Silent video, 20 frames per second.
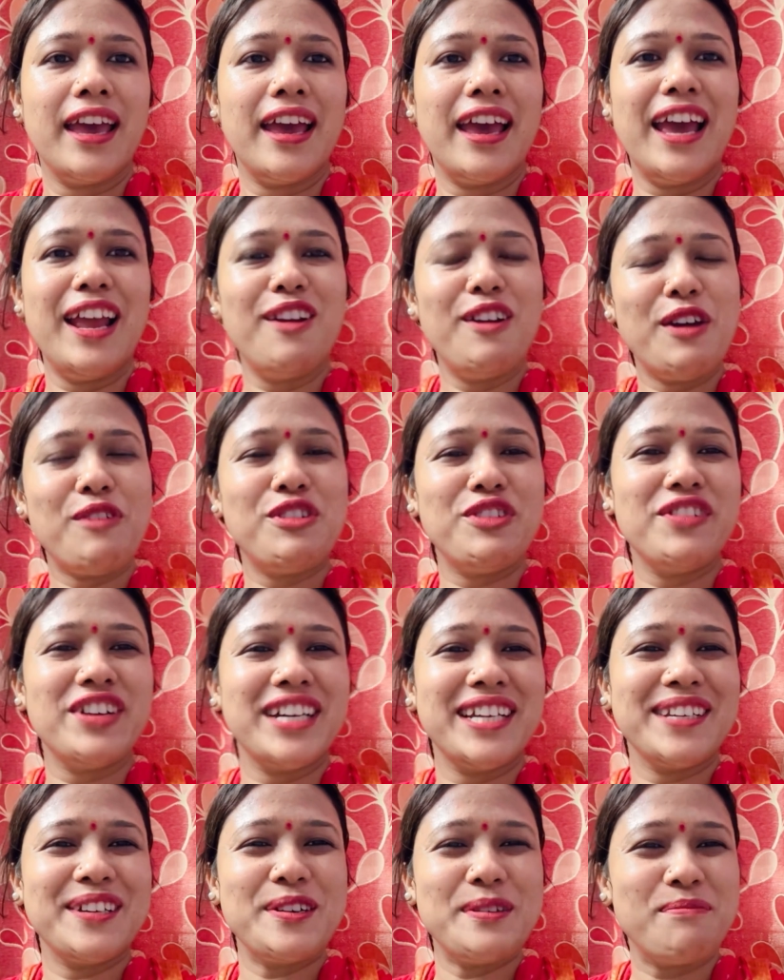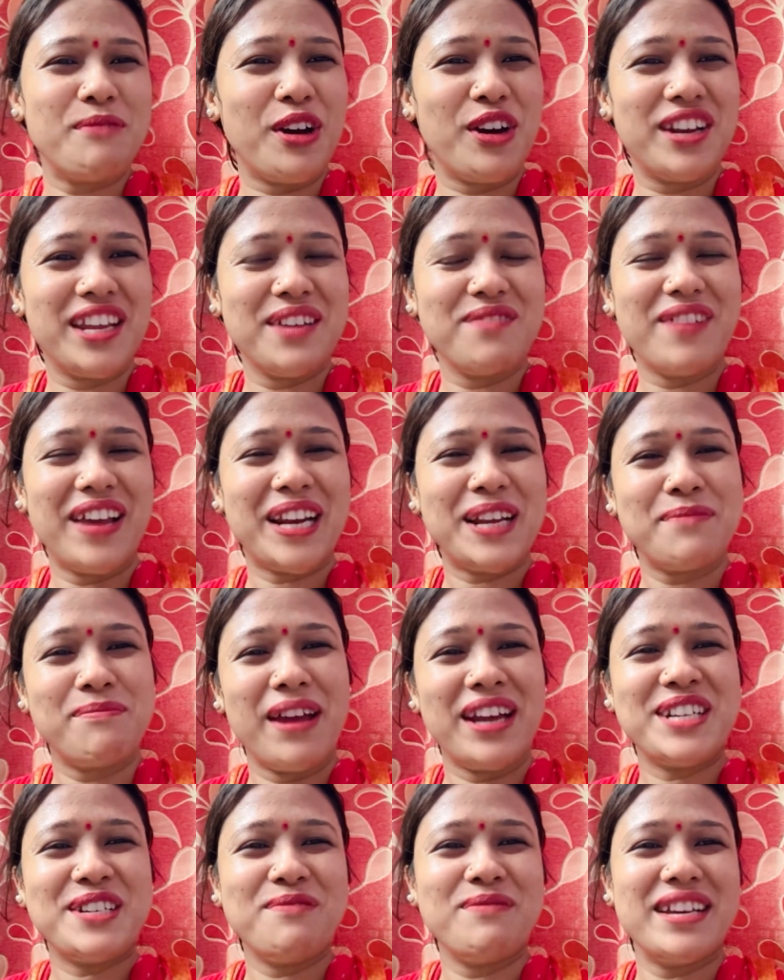हेलो एवरीवन गुड मॉर्निंग वेलकम
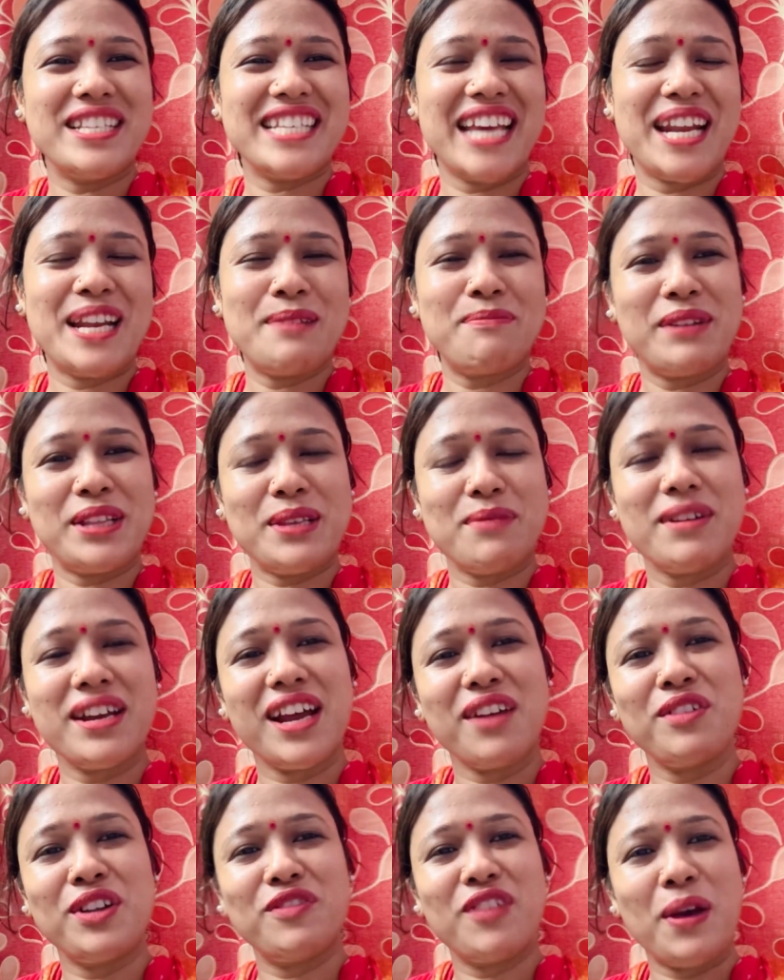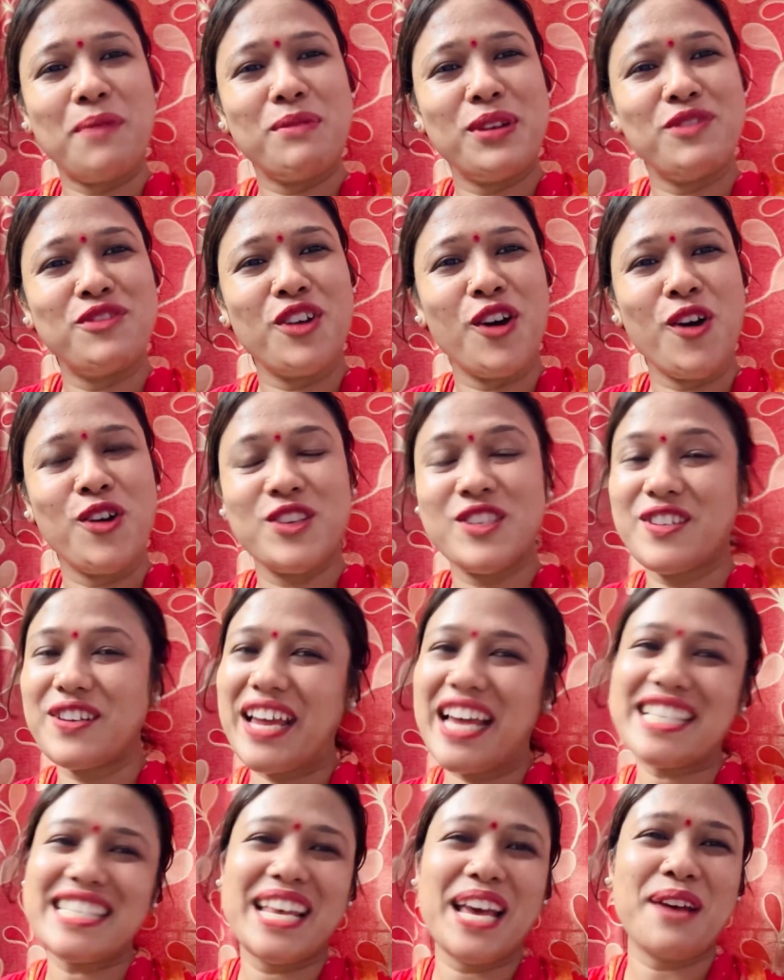बैक टू माय चैनल प्रतिभा रावत फैमिली ब्लॉग्स तो
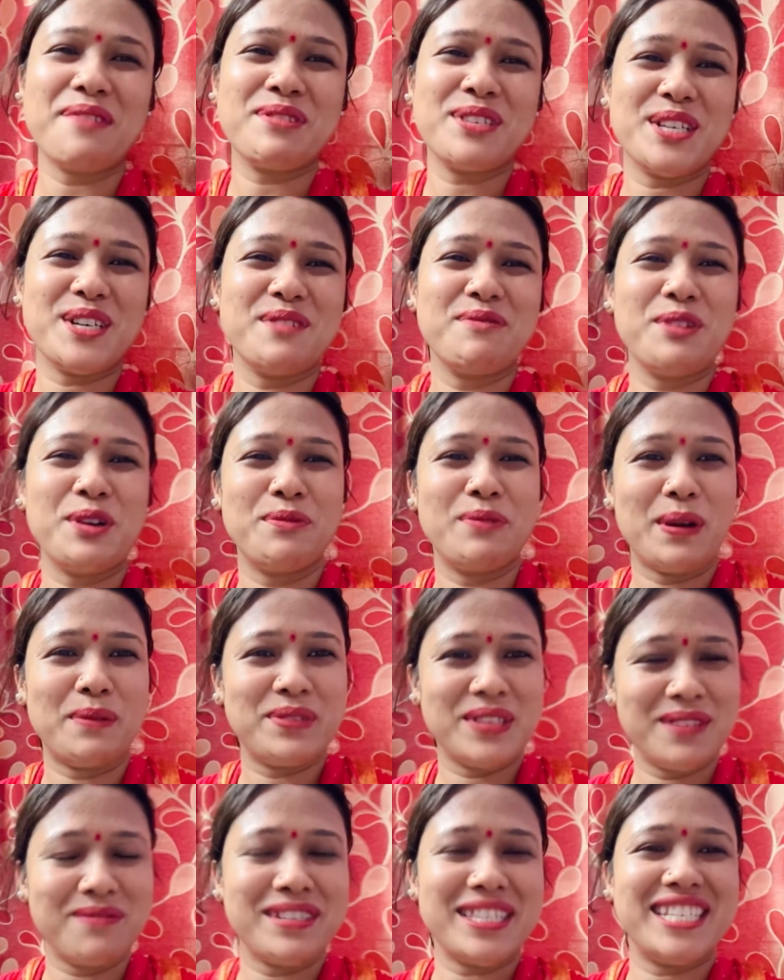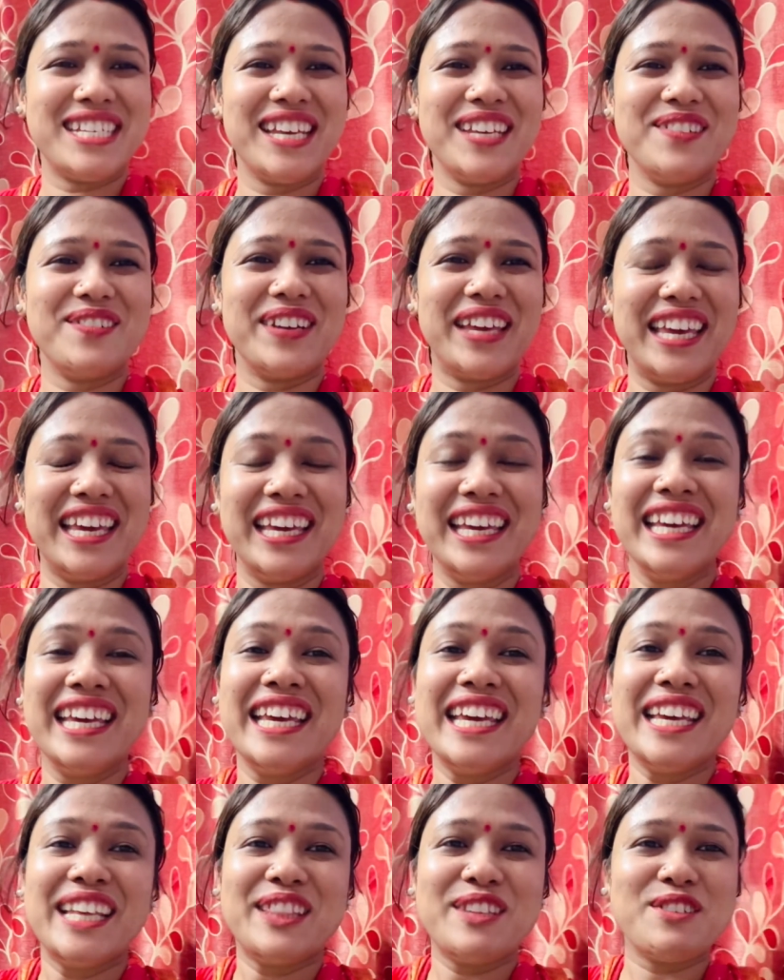कैसे हैं आप सब होप आप सब अच्छे ही होंगे
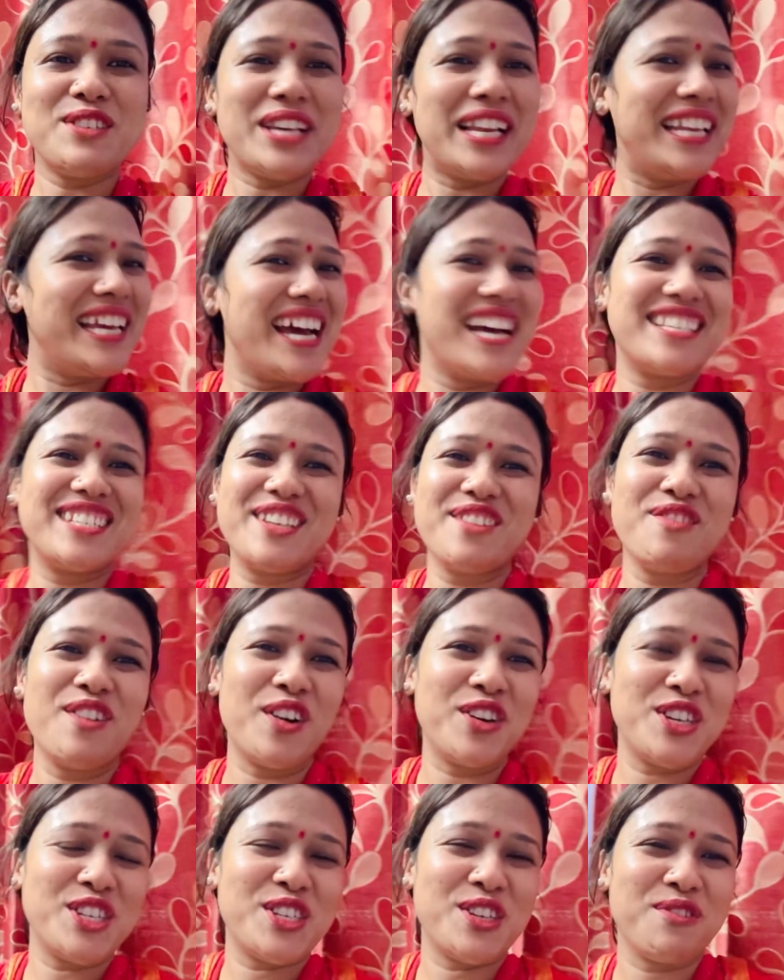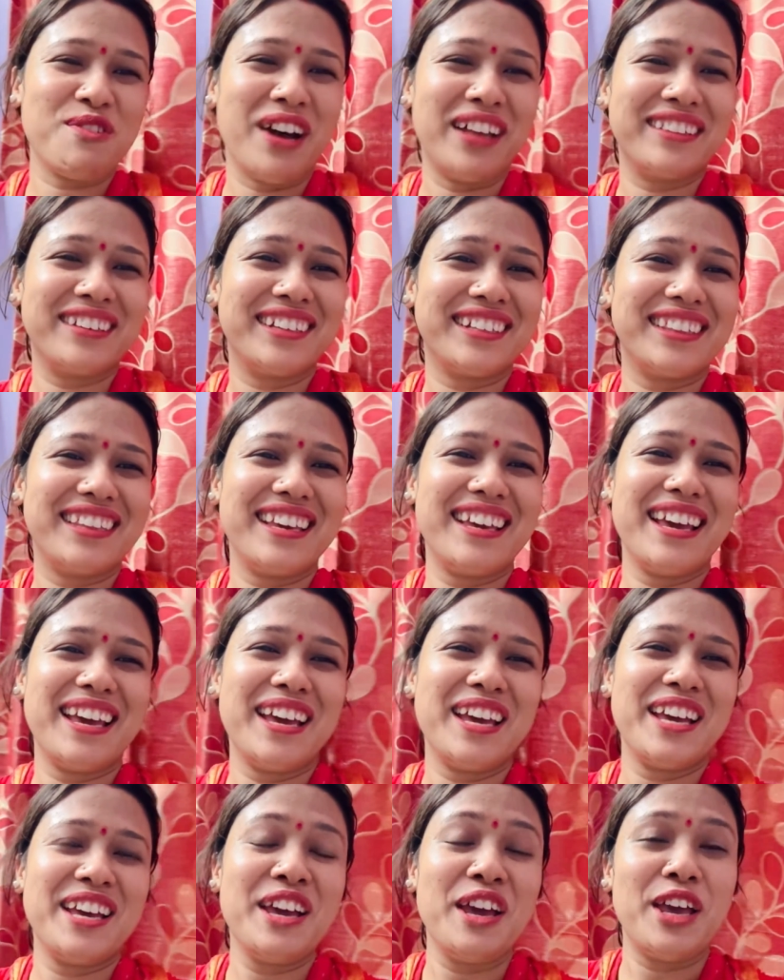तो चलिए आज के ब्लॉग की शुरुआत करते
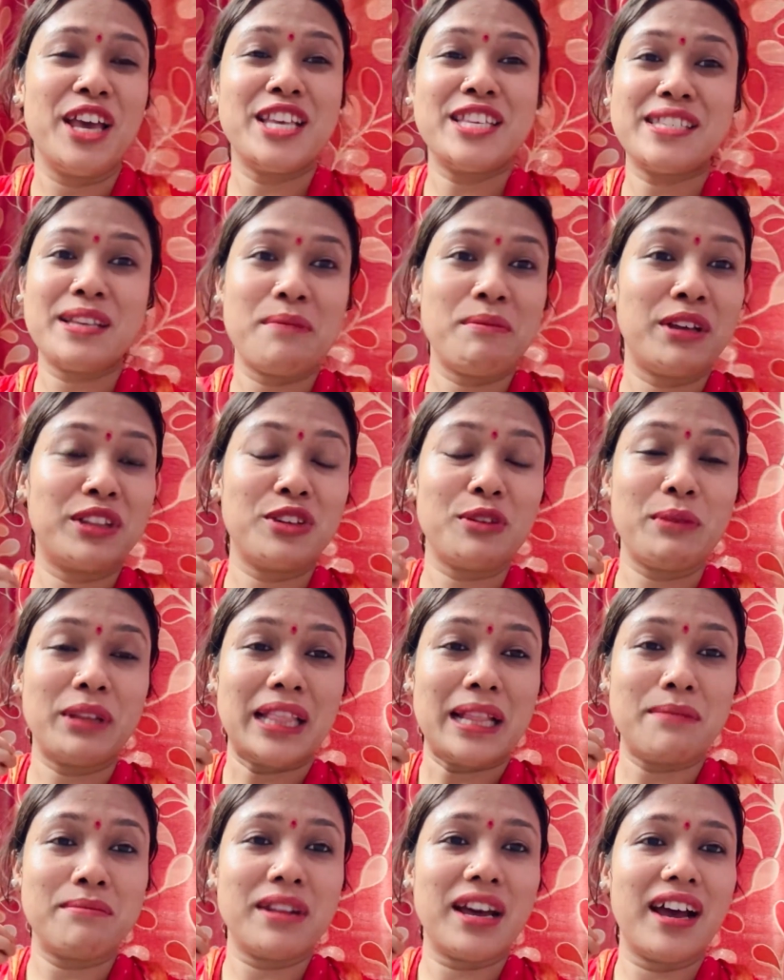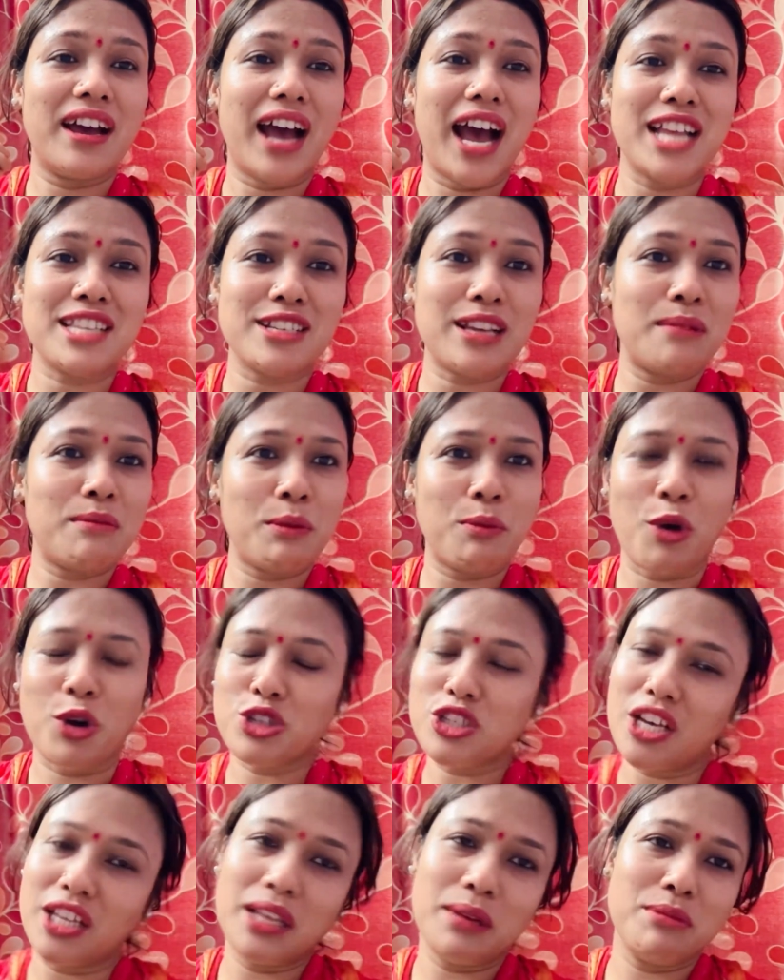हैं इस समय तो मतलब ना आजकल मैं बहुत
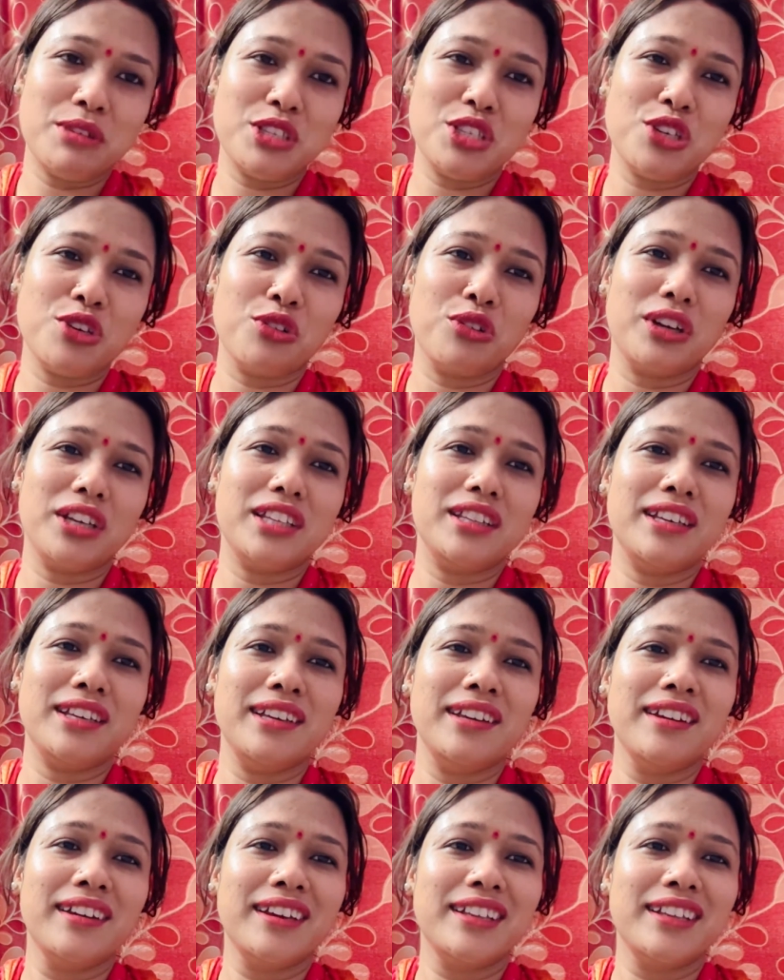ज़्यादा बिजी हो गई थी